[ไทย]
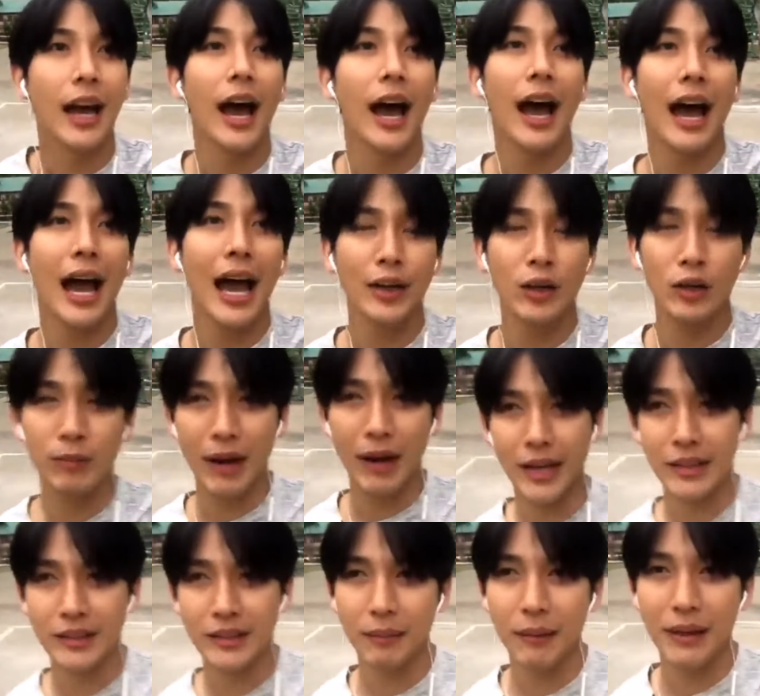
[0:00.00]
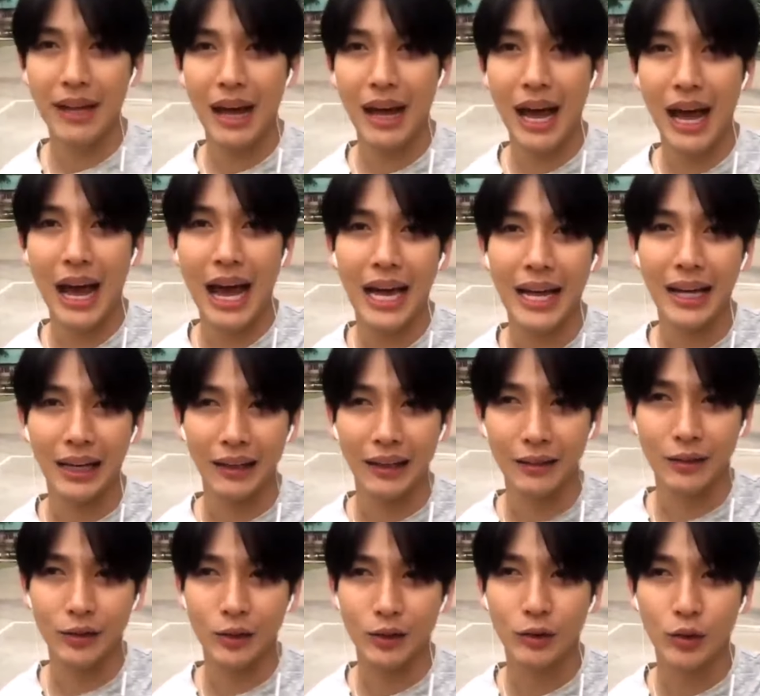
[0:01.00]
ใช่ดูไปแชทไปได้
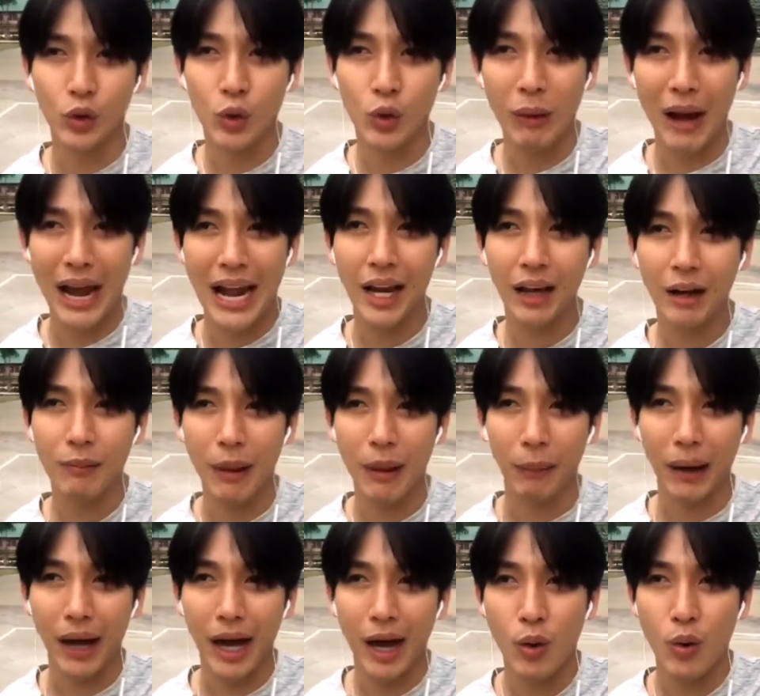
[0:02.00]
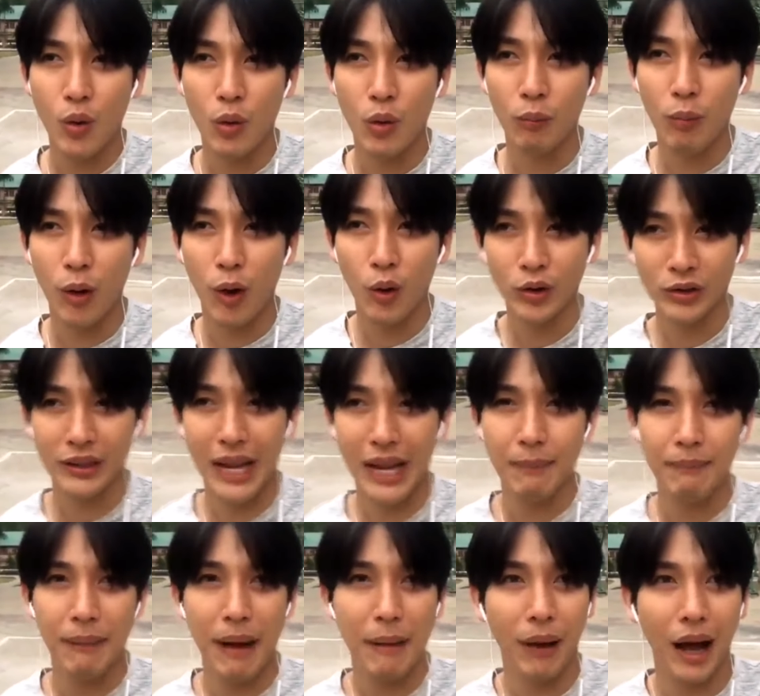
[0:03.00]
ดูไปแล้วก็แบบเข้าพอโฆษ
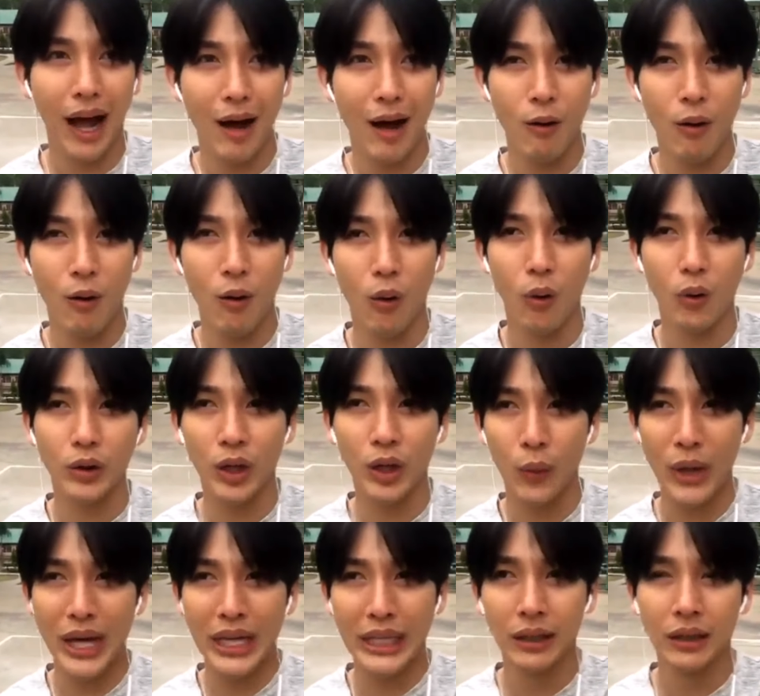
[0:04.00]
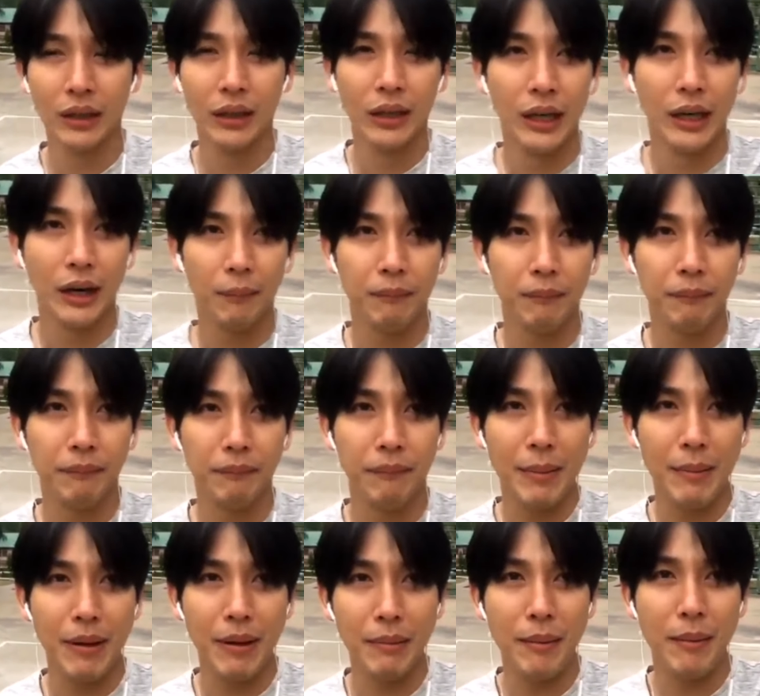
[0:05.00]
ณาปั๊บเข้าทวิต
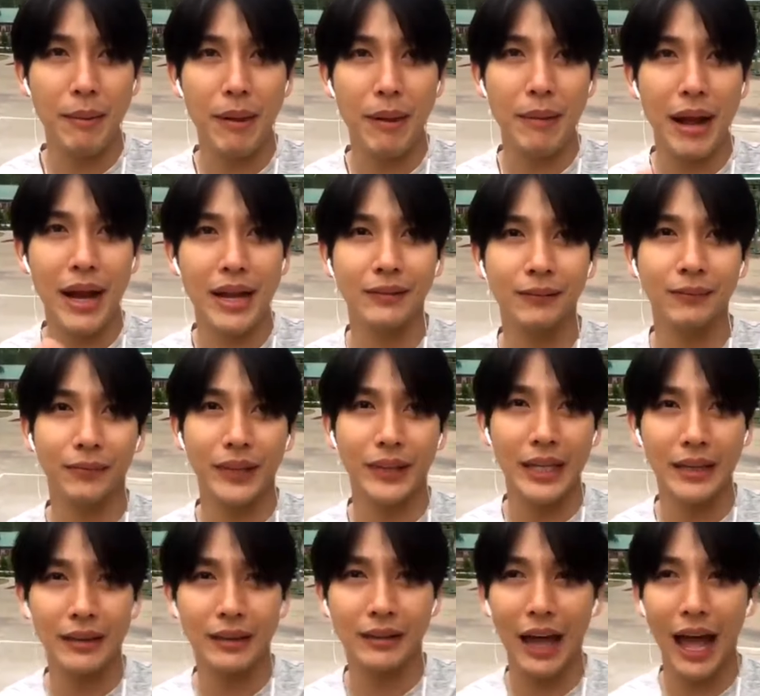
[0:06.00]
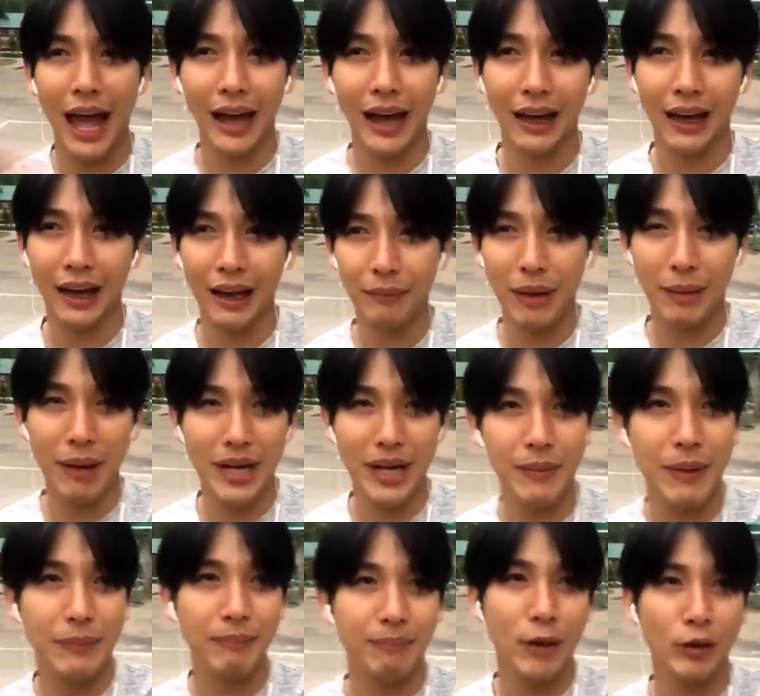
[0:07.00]
เม้นเม้นเม้นเมนเมนติดแท็กใบไม้
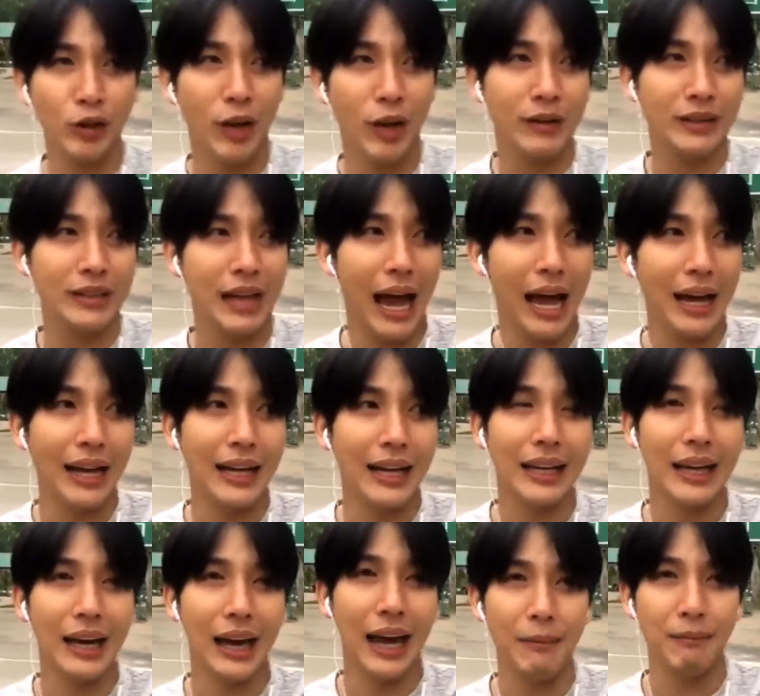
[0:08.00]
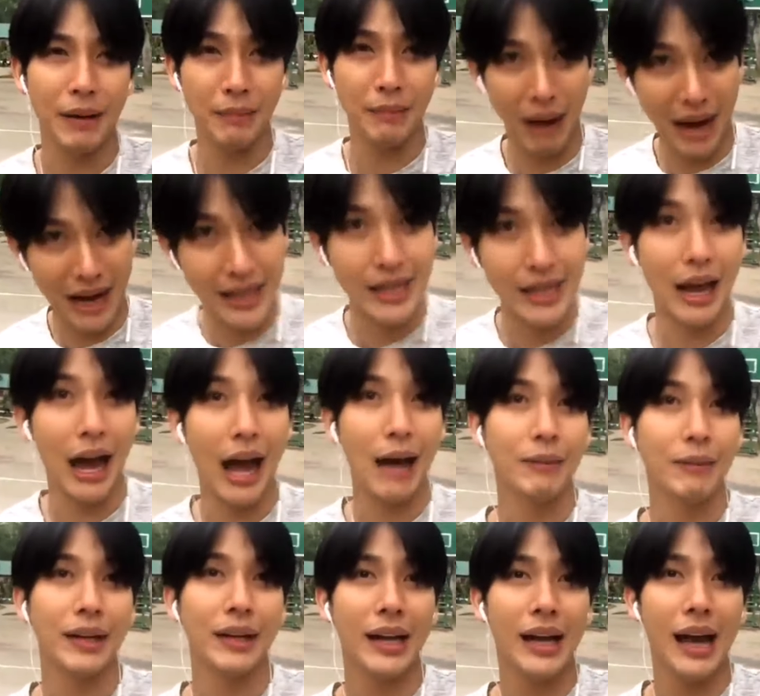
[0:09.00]
ที่ปิดปิวตอนวสานอะไรเงี้ยครับมันมันดีนะ
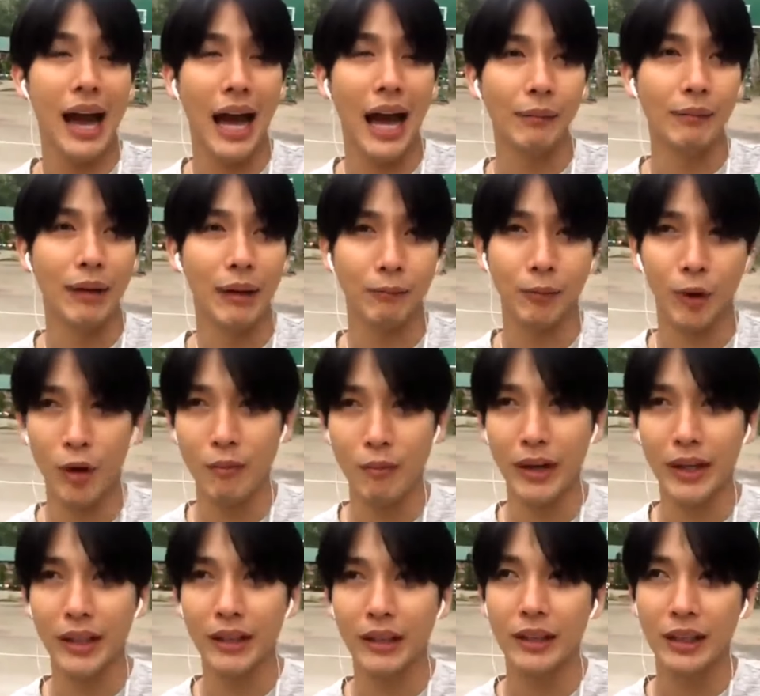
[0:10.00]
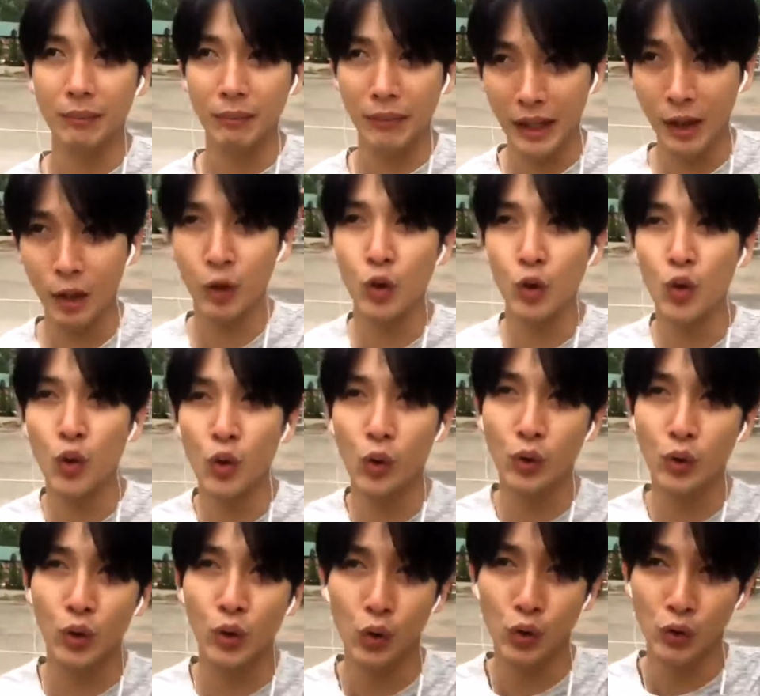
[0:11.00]
มันได้อ่านแบบคอมเมนต์อื่นๆเหมือนเราดู
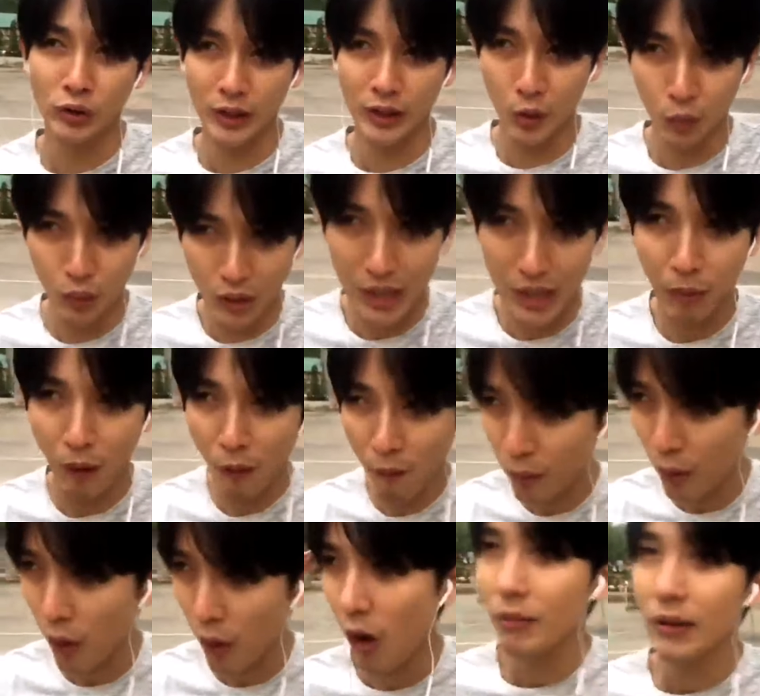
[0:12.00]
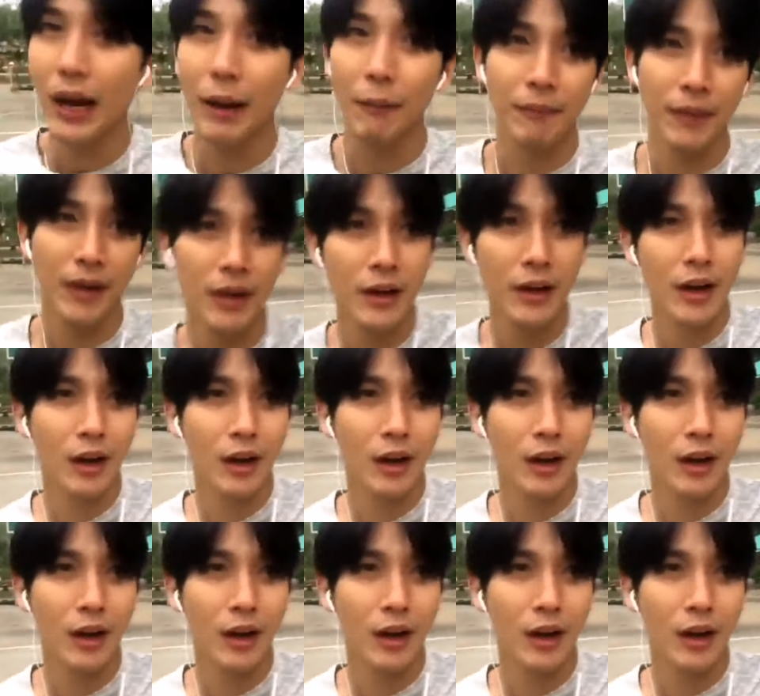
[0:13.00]
ดูทีวีพร้อม ๆ กับ